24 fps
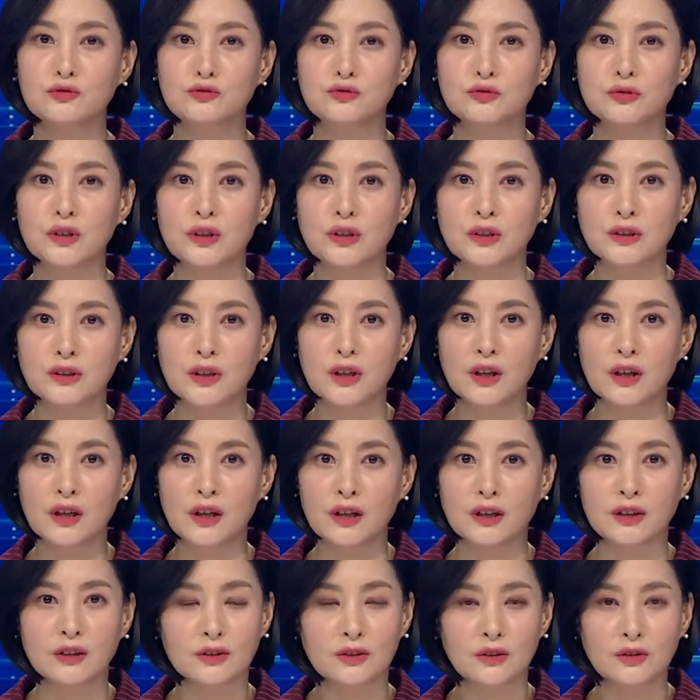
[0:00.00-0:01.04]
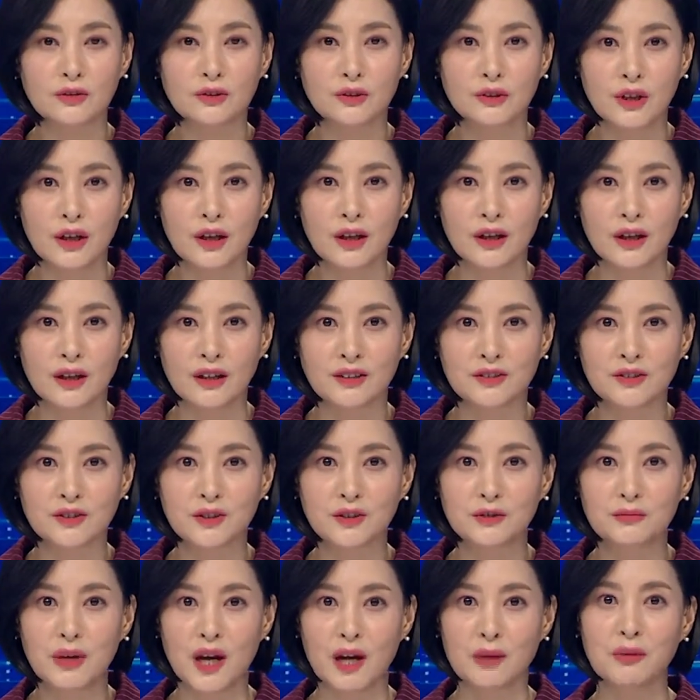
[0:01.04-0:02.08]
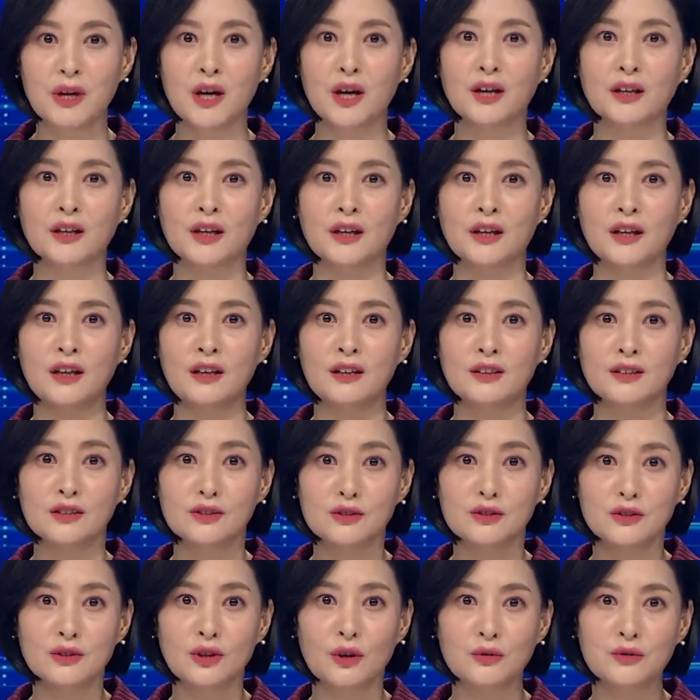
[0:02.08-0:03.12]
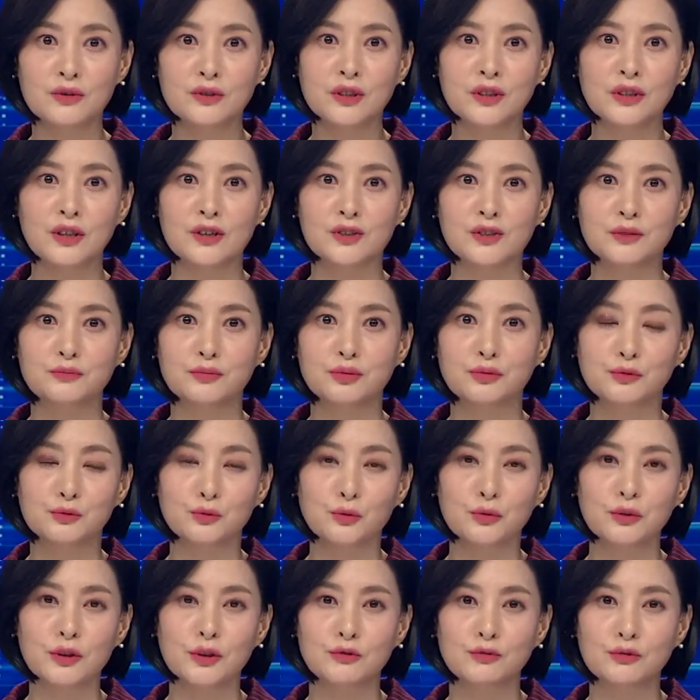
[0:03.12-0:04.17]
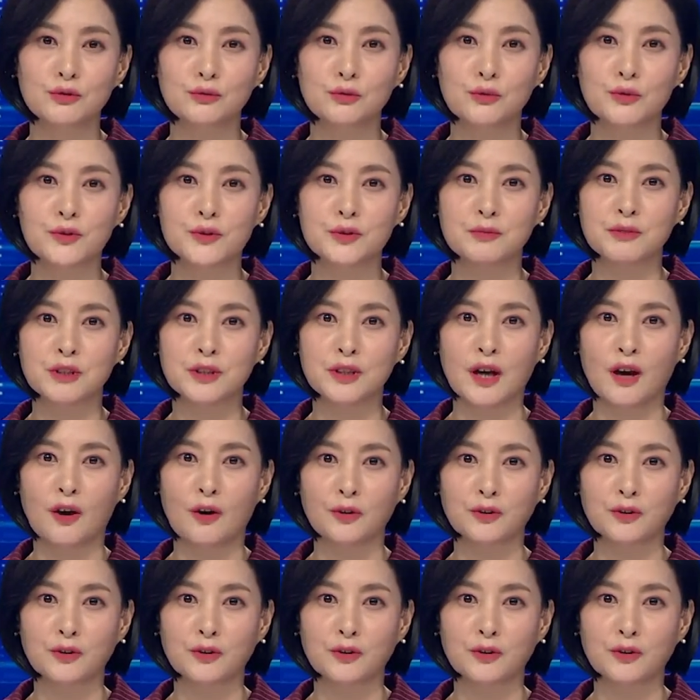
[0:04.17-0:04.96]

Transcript: 중인데 그런데 지금 애매하게 인천시까지 불똥이 튀고 있습니다.